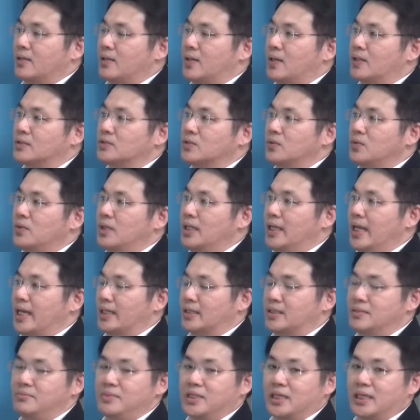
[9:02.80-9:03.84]
ของตัวเหล็ก
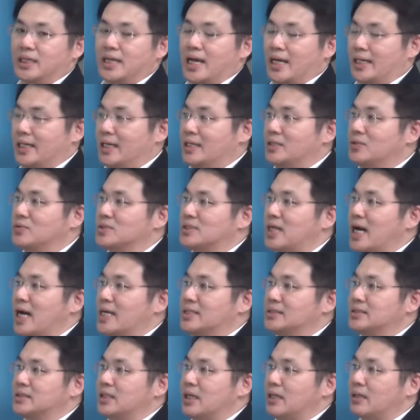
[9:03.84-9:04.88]
ที่มีขนาดนาโนไซ
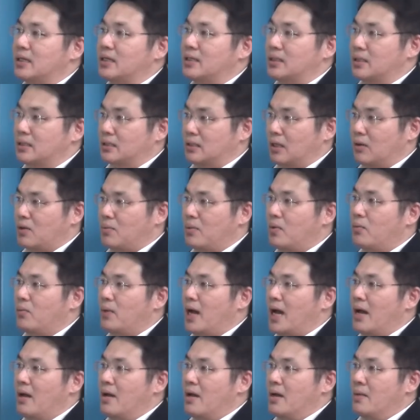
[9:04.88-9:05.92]
ส์นะครับเราก็พบ
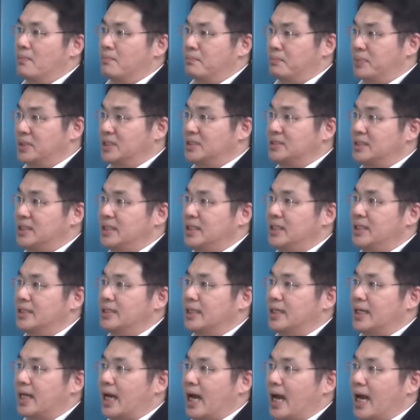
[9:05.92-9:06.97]
ว่าพื้นที่
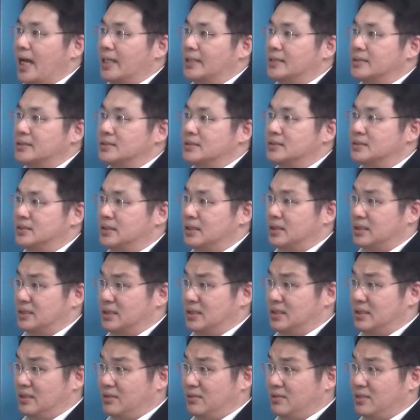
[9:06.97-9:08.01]
ในการ
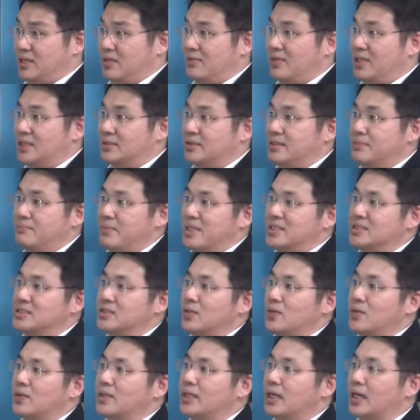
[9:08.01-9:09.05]
ที่เราเรียกว่า treatment
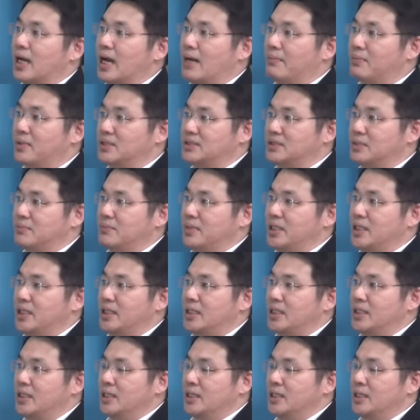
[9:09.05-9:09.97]
zone นะครับก็จะมี